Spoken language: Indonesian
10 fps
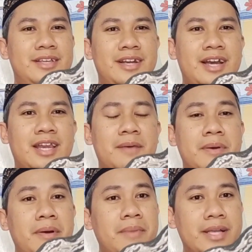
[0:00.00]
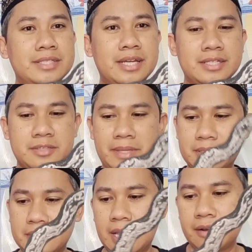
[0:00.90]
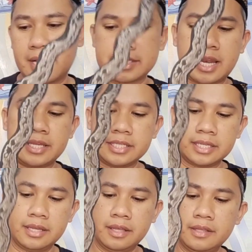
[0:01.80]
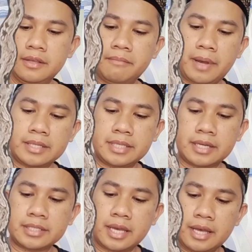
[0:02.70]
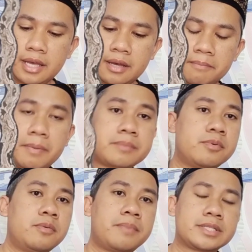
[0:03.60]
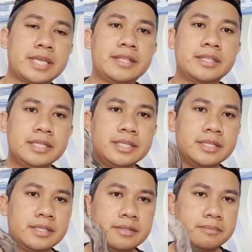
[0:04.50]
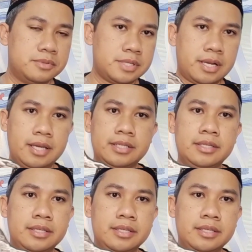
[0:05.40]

Karena memang panjang ini sobat. Kalau nggak salah ini panjangnya 44 cm pusaka ini.